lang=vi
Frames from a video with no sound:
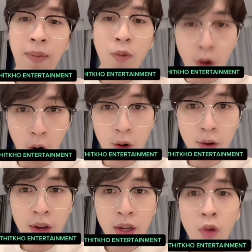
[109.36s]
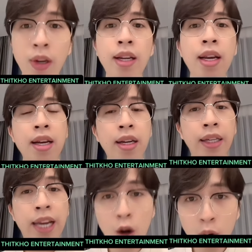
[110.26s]
về giảng môn đó cho nên
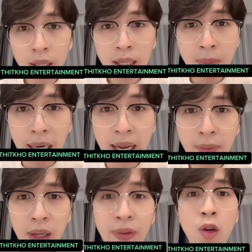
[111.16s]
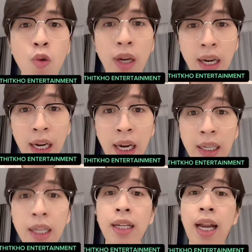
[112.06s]
nếu như các bạn để up cái video đấy
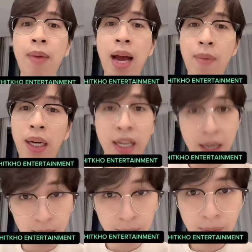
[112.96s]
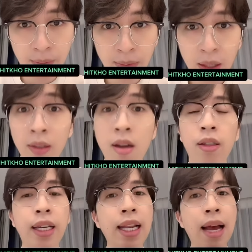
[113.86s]
là rất làm hại bạn kia
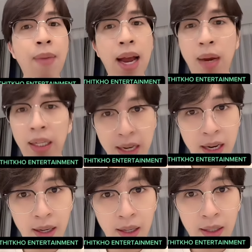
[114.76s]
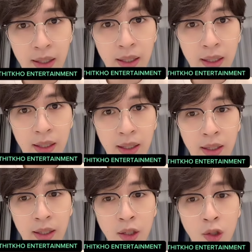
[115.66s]
cực kỳ làm hại bạn kia
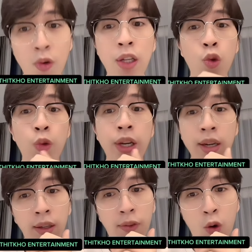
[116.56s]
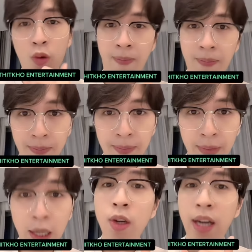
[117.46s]
cho nên chú ý đừng phổ cập
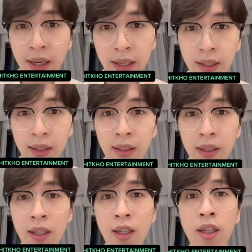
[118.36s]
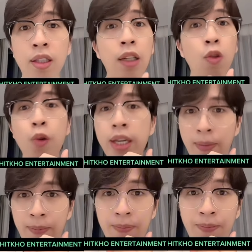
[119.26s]
cái chuyện đấy rất nguy
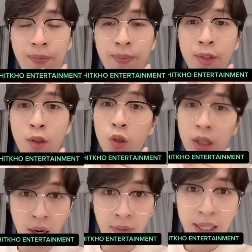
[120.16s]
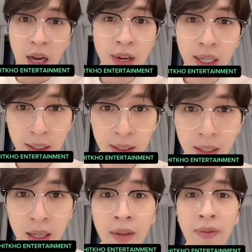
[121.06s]
hiểm cho trường và giáo viên
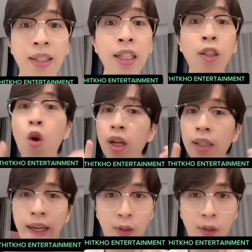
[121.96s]
và rất tốt